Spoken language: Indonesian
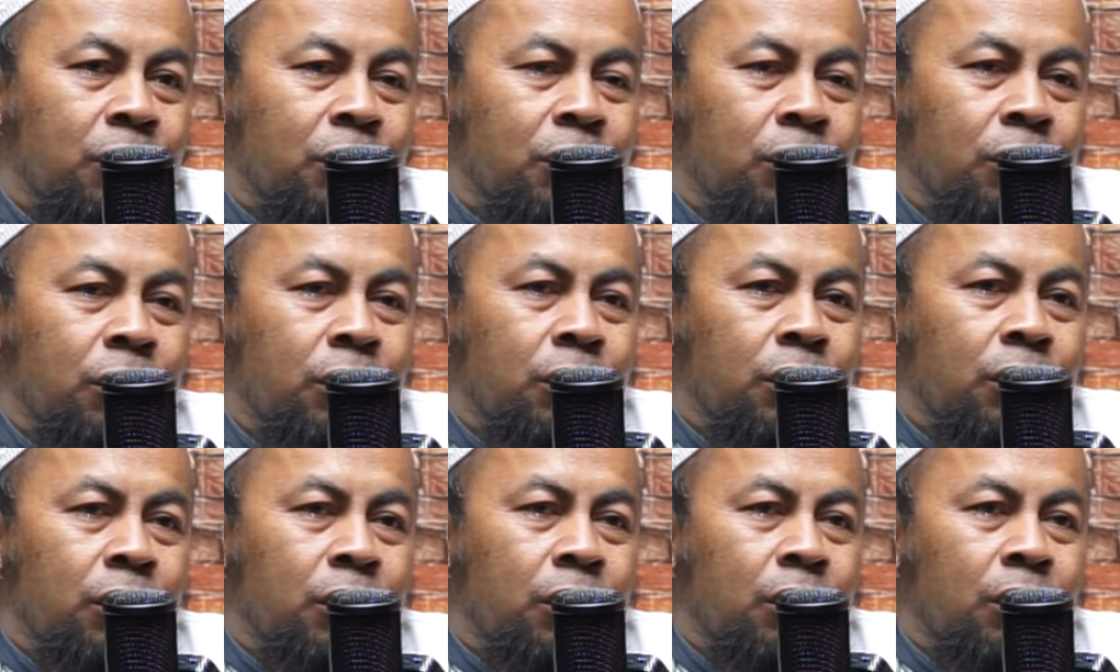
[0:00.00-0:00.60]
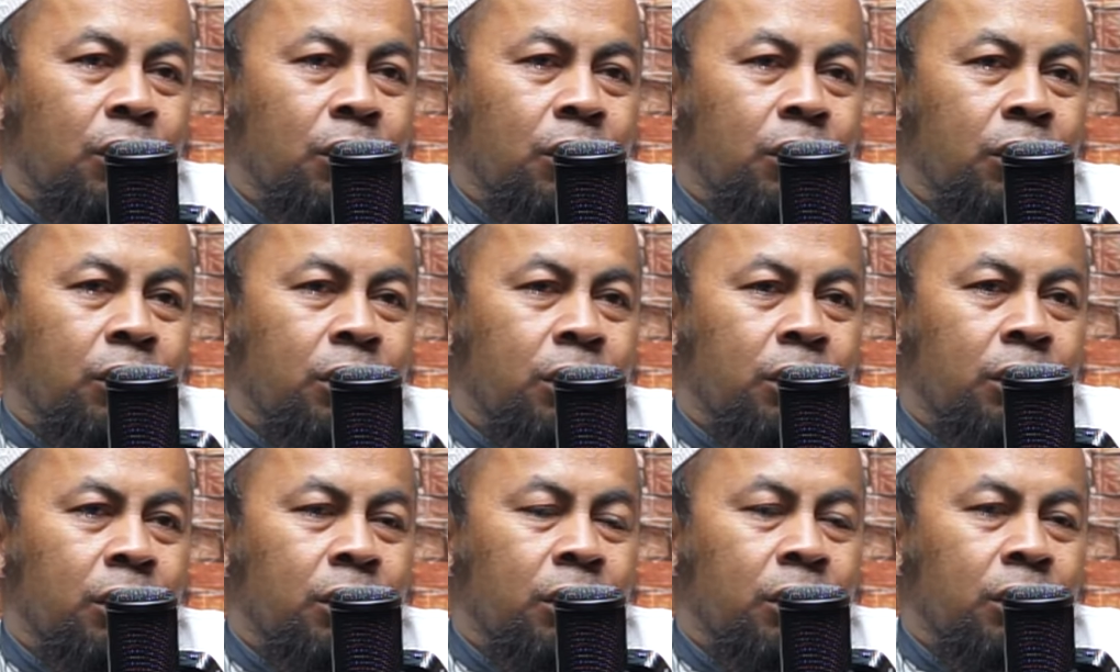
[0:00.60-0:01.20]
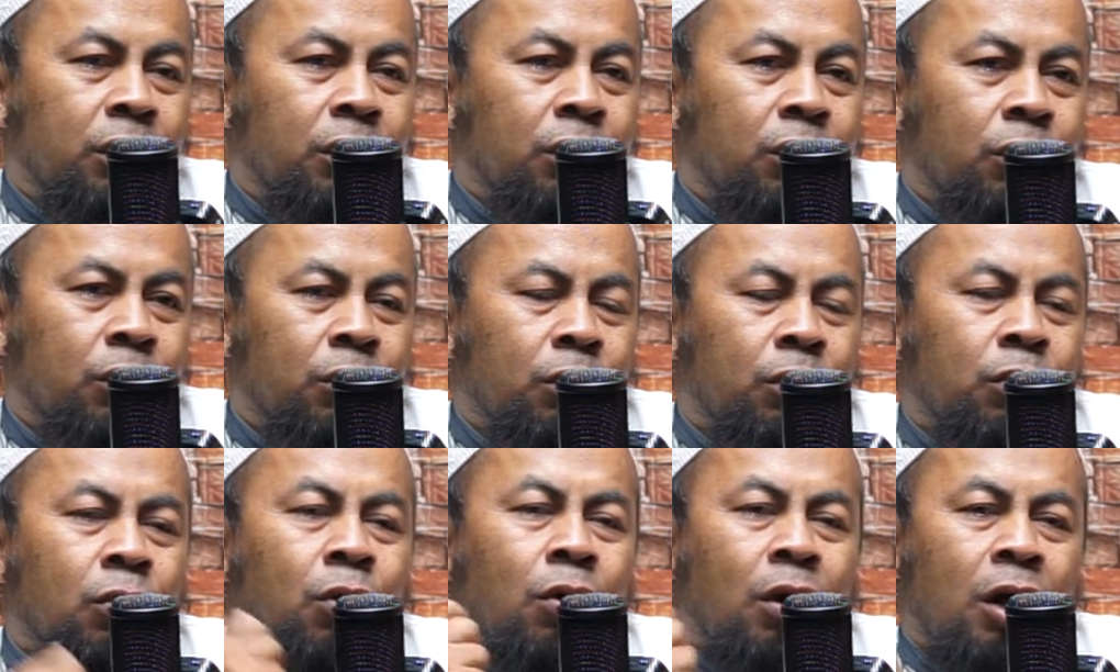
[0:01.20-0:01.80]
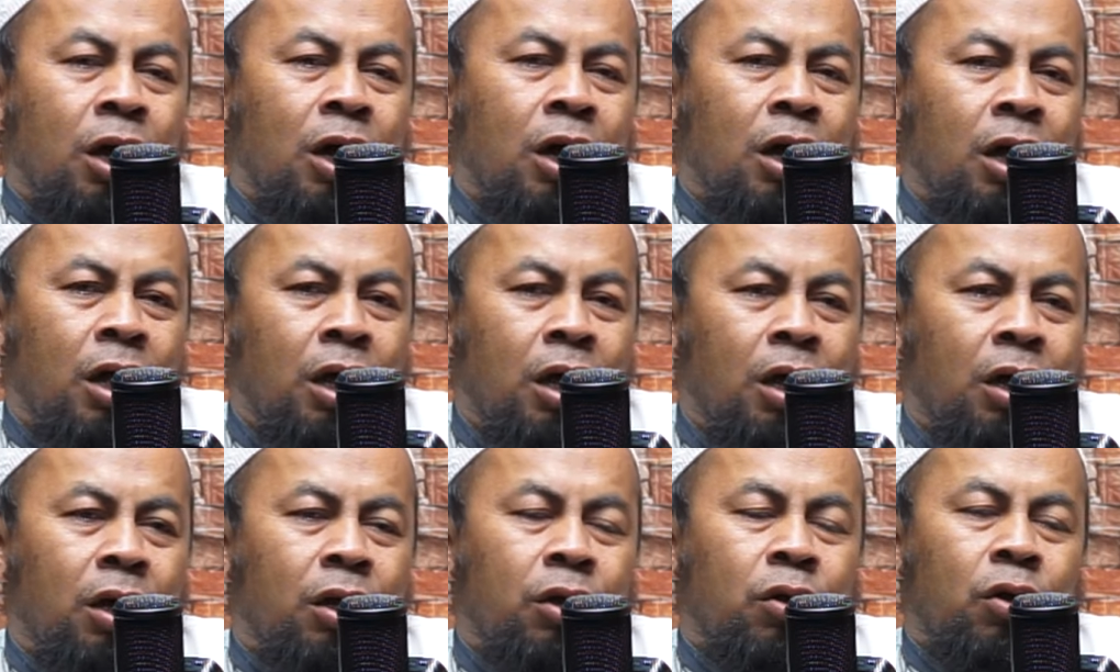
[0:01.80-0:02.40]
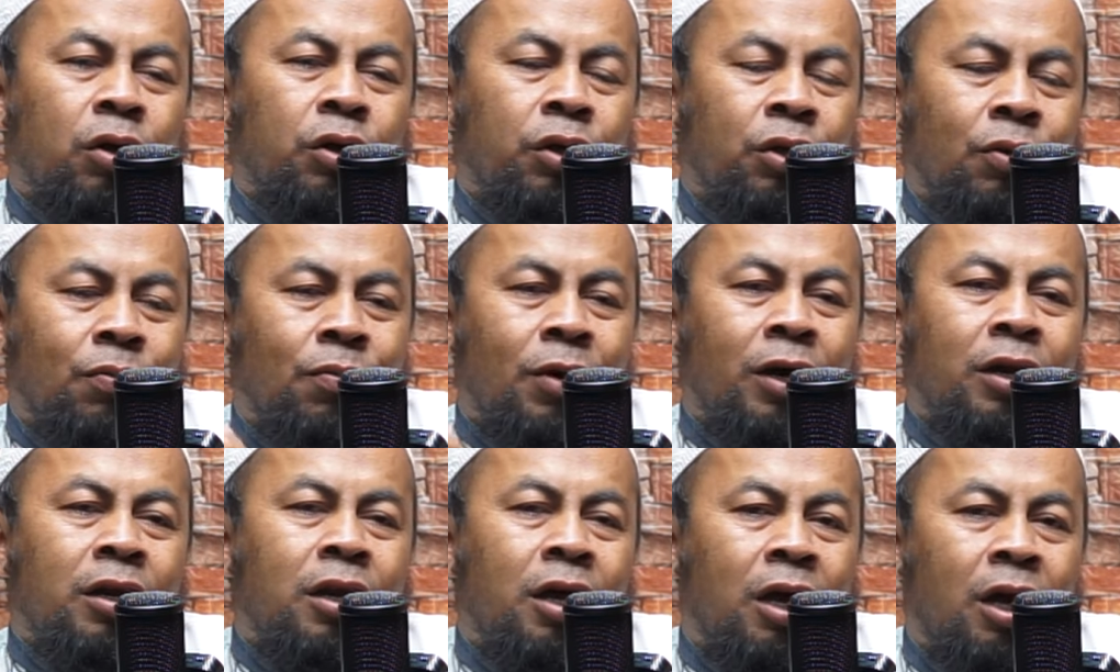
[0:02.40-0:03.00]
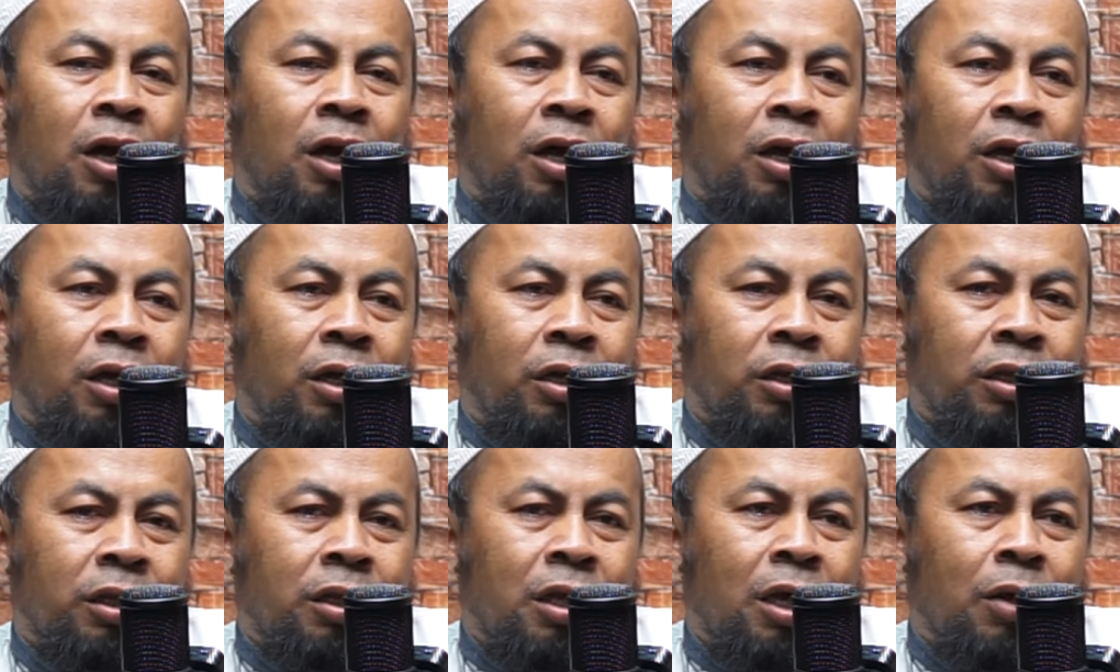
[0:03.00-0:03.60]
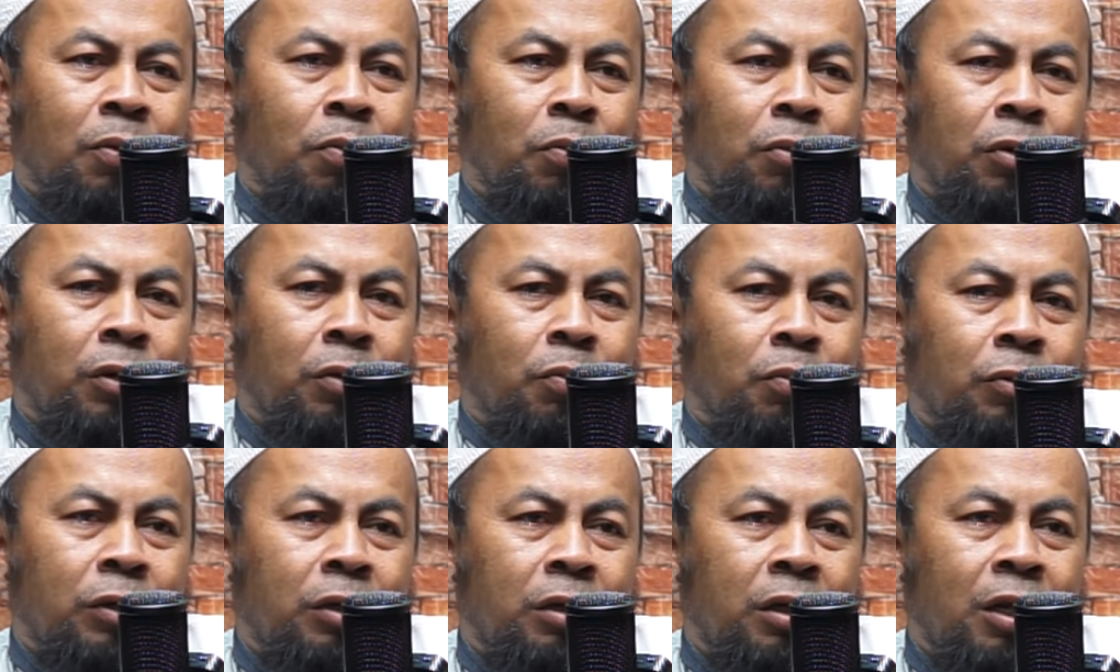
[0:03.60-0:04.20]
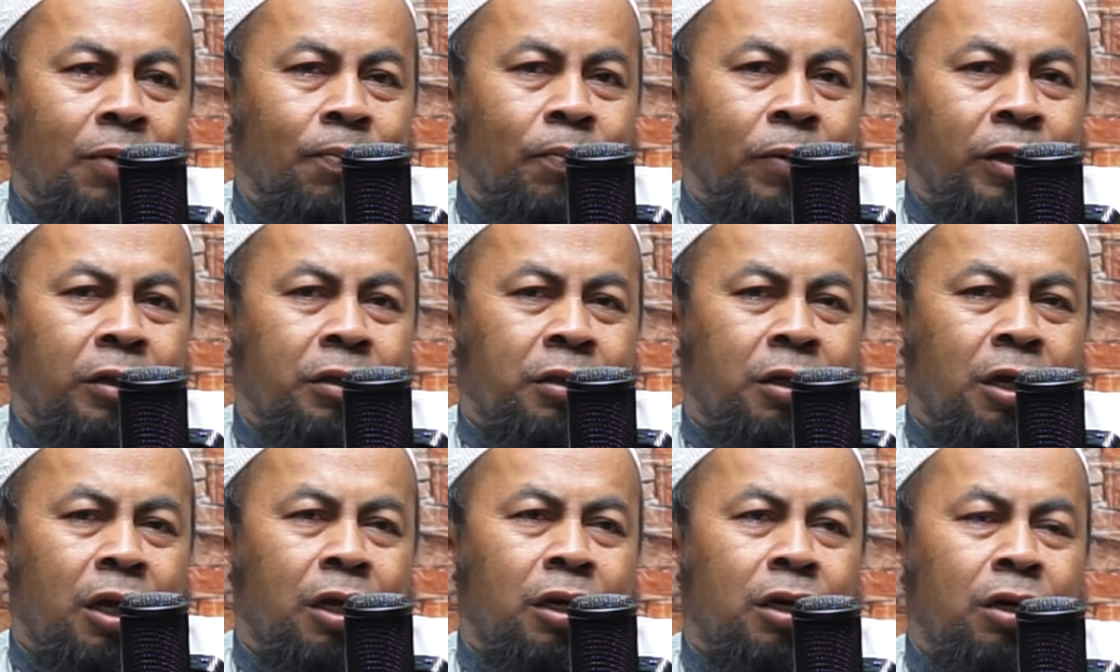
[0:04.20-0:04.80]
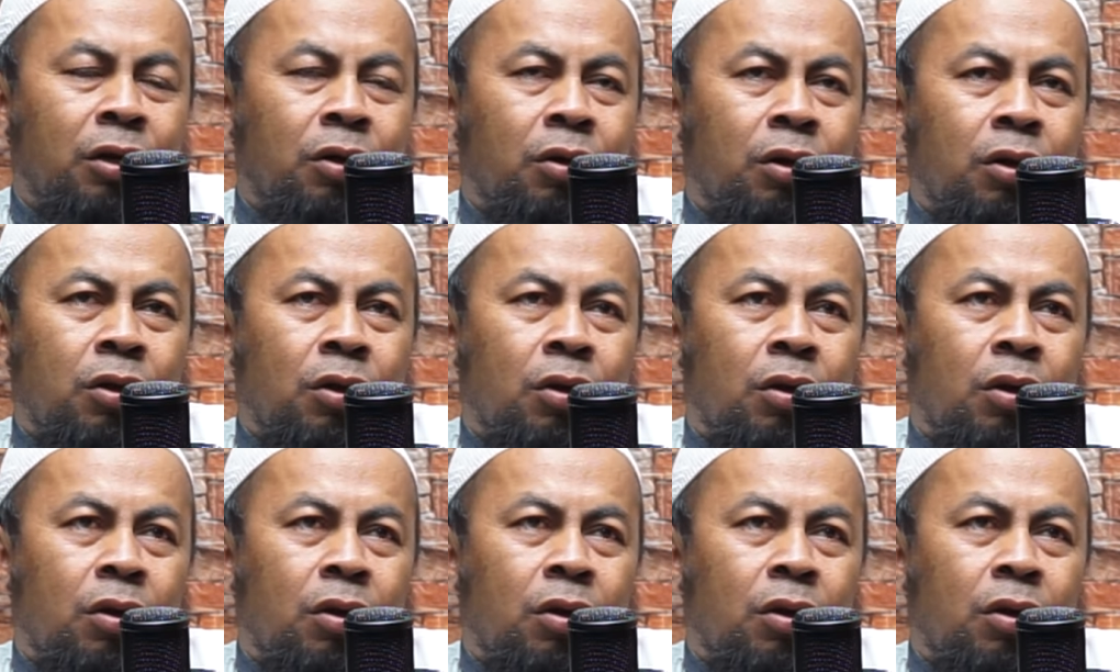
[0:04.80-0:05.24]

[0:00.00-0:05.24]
Jadi doa ibadah yang mendapatkan